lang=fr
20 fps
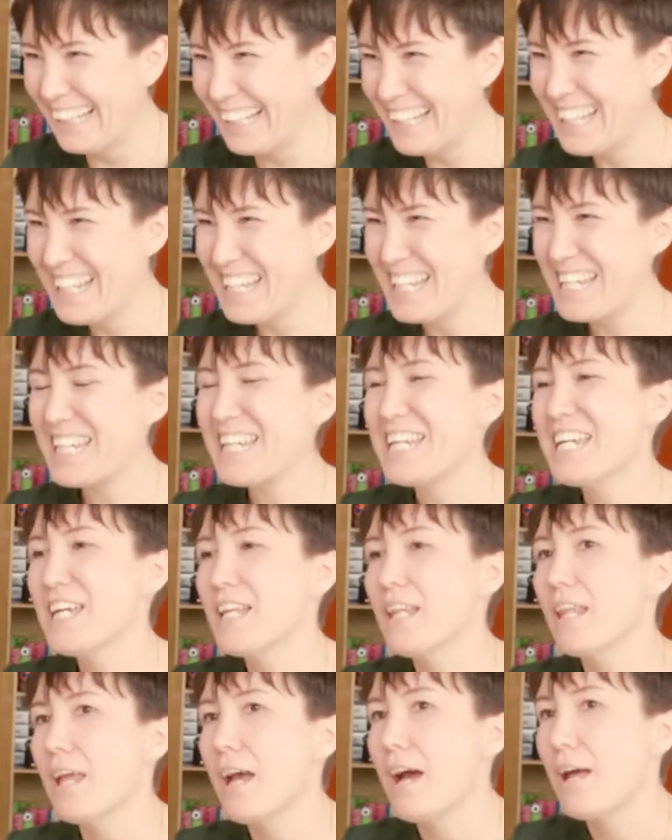Vous avez pris combien
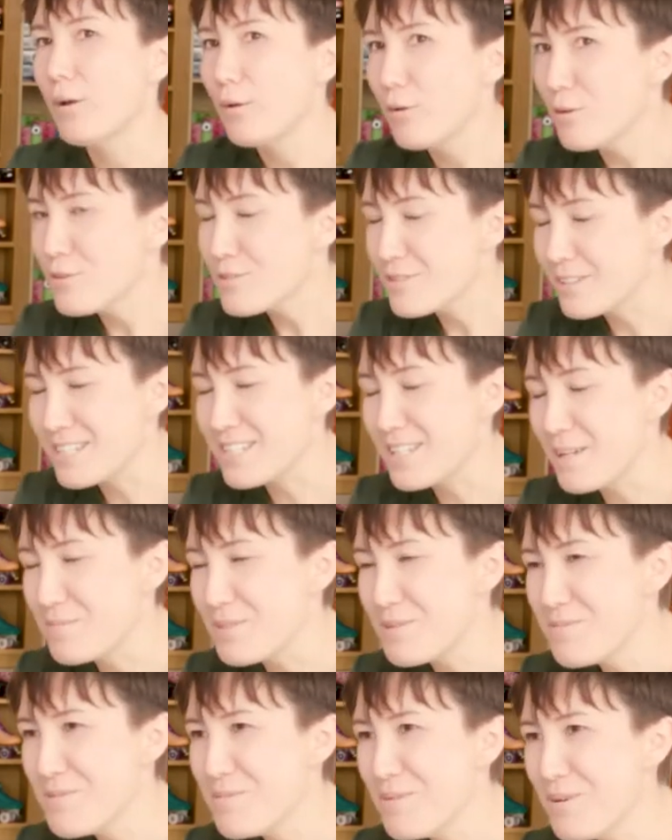Alors oui, ça reste un
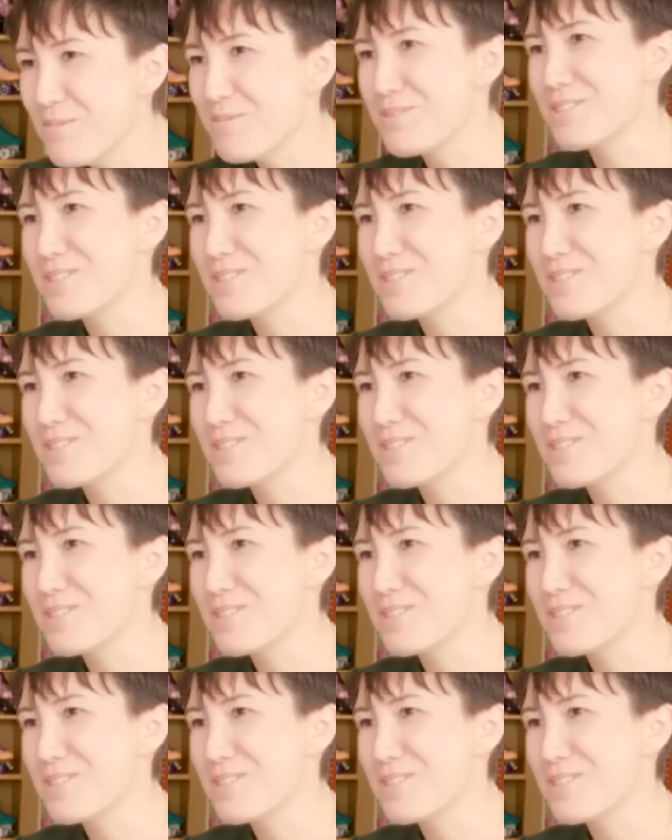petit moment,